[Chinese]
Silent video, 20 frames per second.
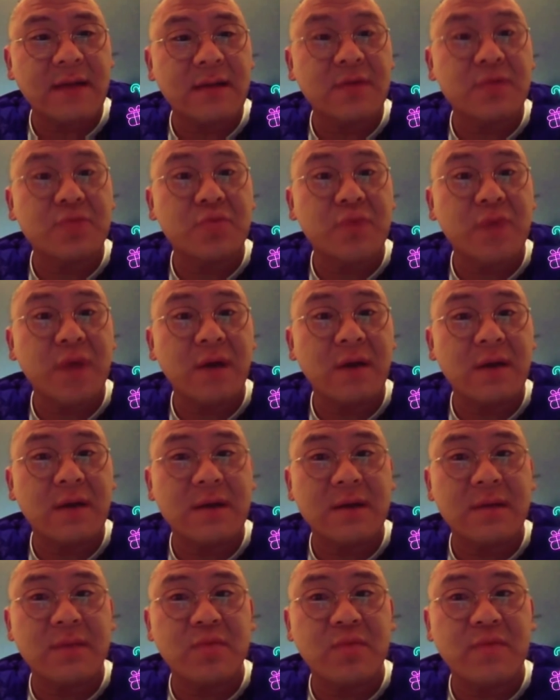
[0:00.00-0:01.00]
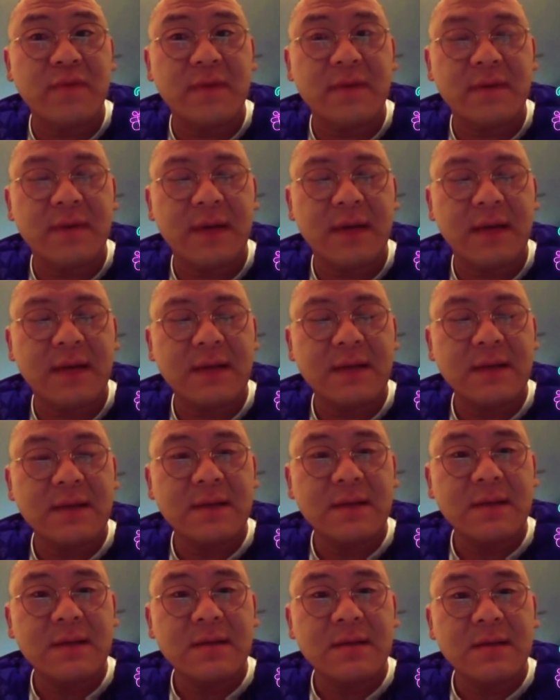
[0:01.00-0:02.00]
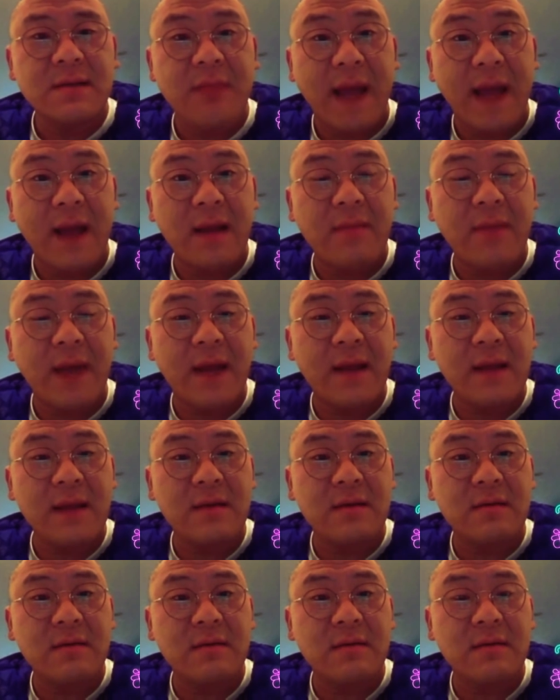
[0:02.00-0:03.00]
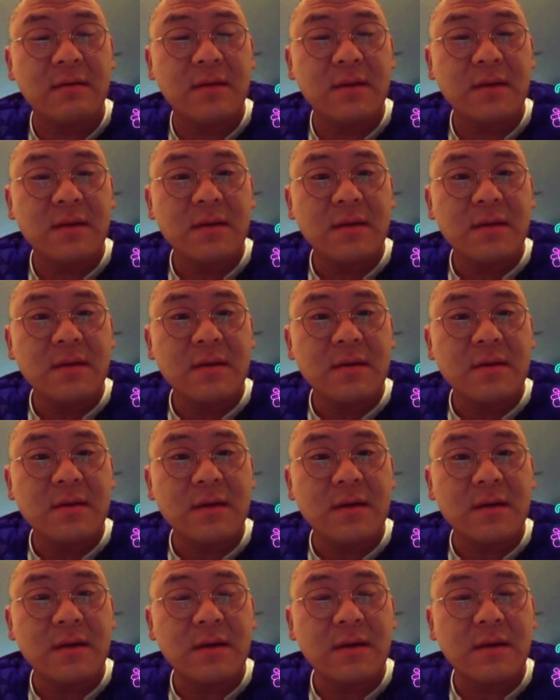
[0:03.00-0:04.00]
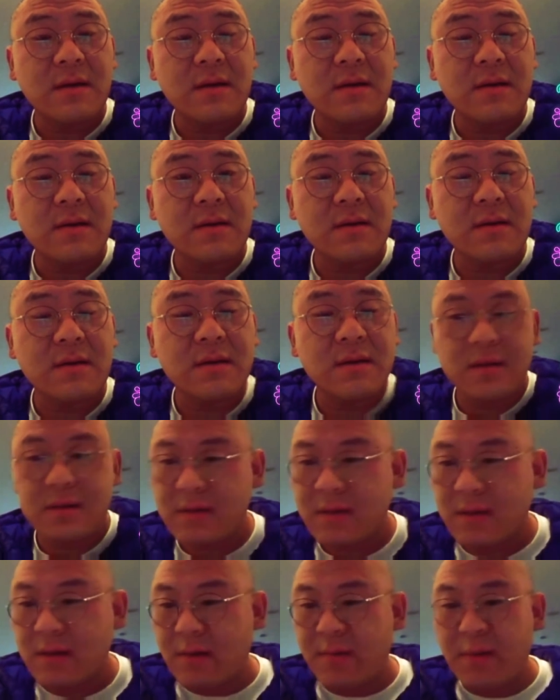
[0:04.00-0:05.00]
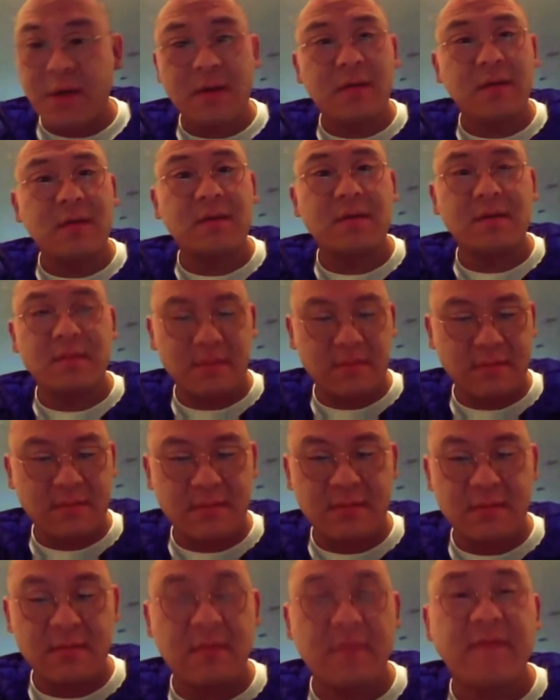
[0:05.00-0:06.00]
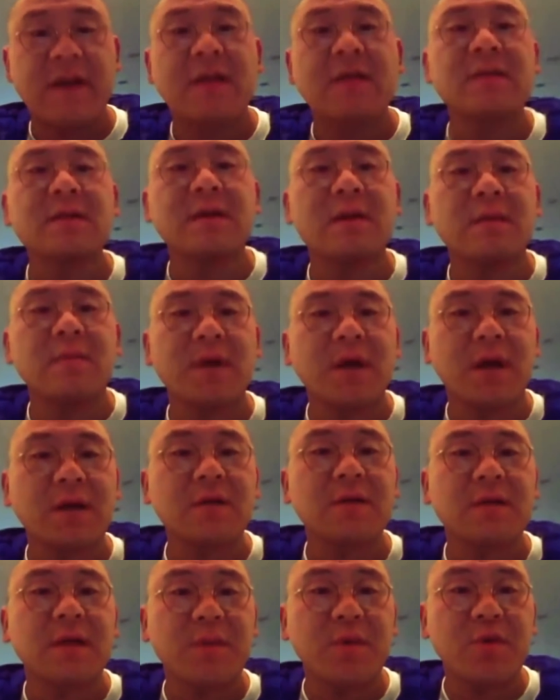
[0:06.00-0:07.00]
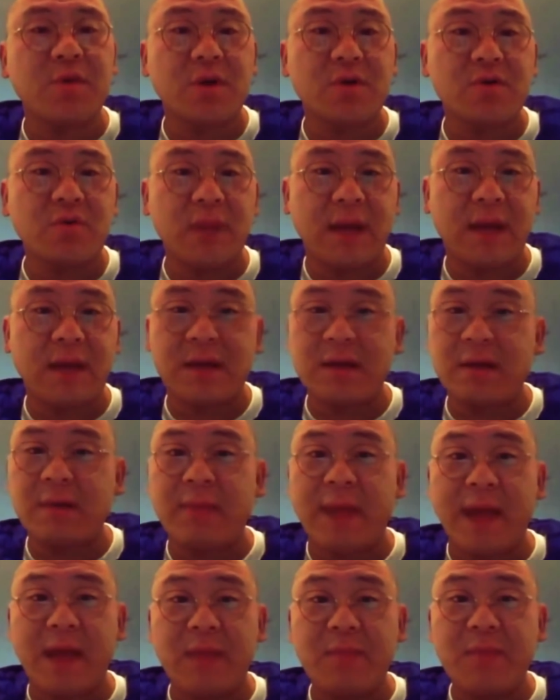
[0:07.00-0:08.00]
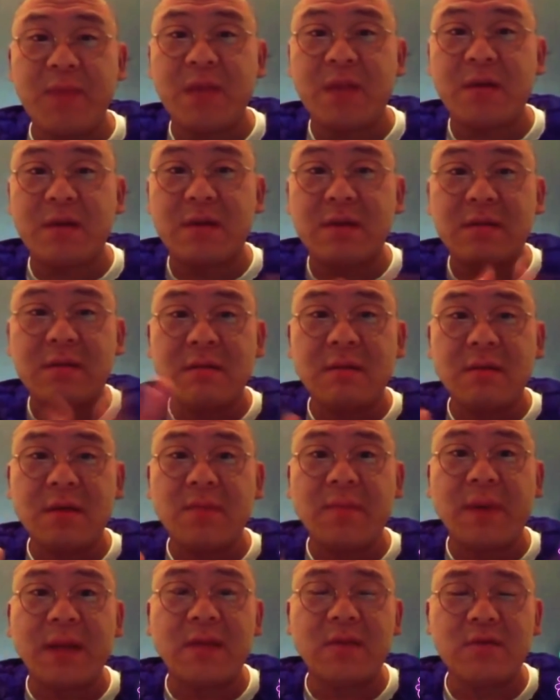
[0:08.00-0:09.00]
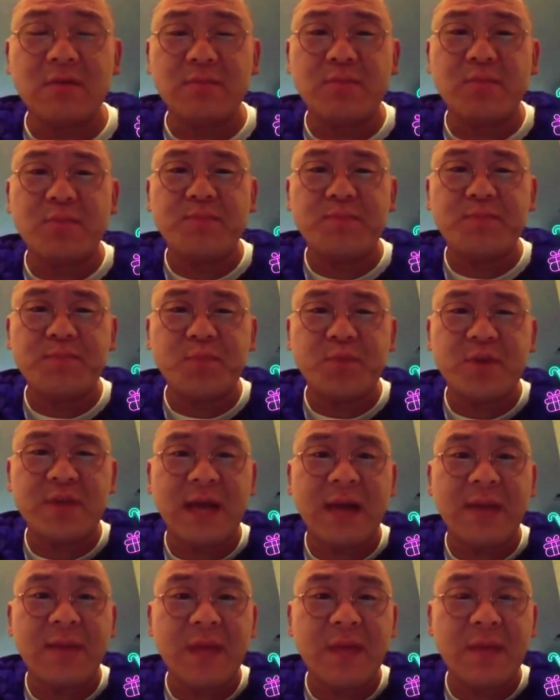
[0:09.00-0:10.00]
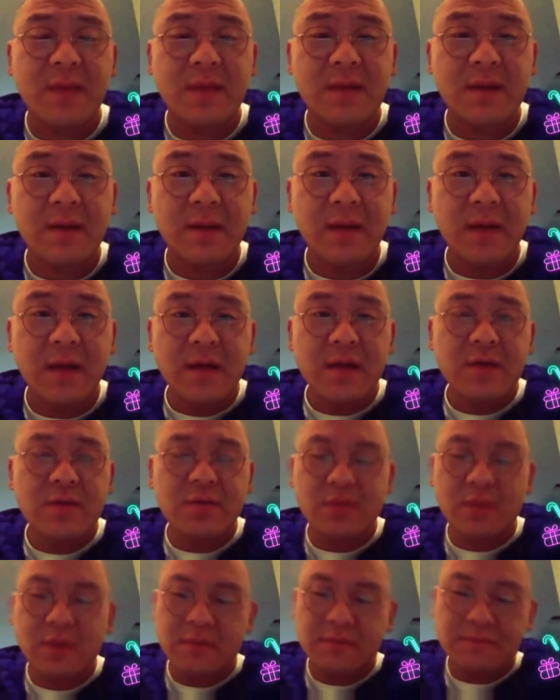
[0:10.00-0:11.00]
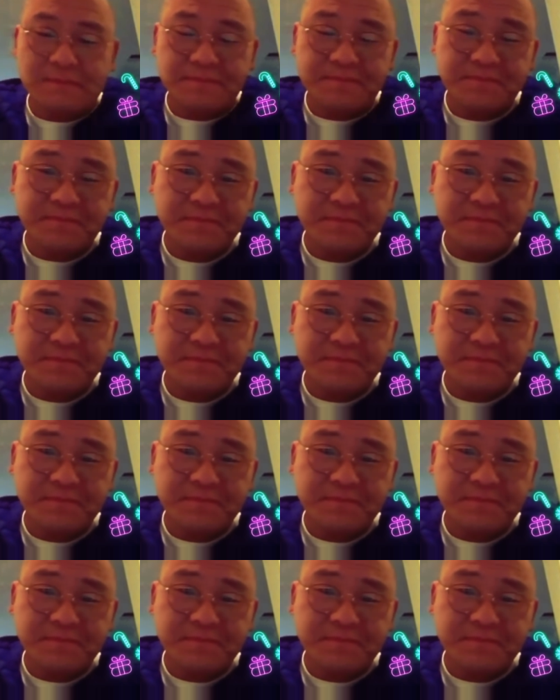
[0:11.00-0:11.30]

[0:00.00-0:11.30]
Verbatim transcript: 产的主要的一个部分，是吧？买了买了以后，这个这个这个这个这哥们儿，反正这哥们儿很少在币圈出来。但是买了币的人一般都不瞎逼逼，你知道吗？就是说，